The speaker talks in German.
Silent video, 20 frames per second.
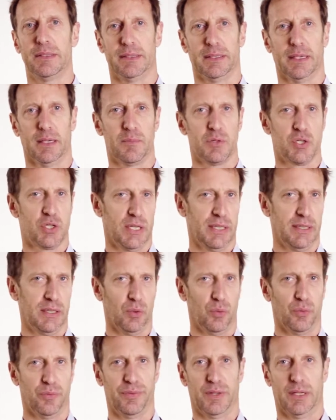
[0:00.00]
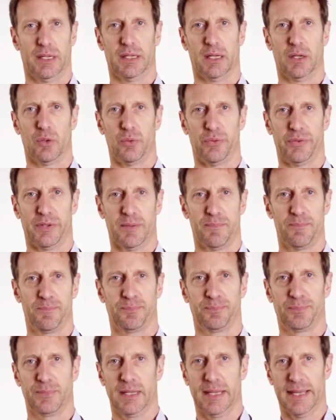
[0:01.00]
Ihre bestehende Unfallanalyse.
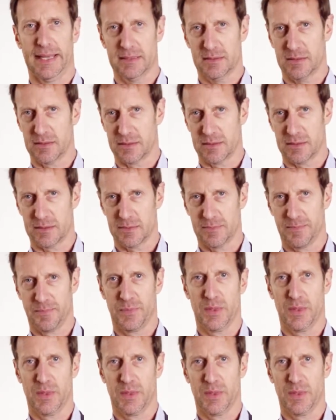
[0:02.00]
Erstens.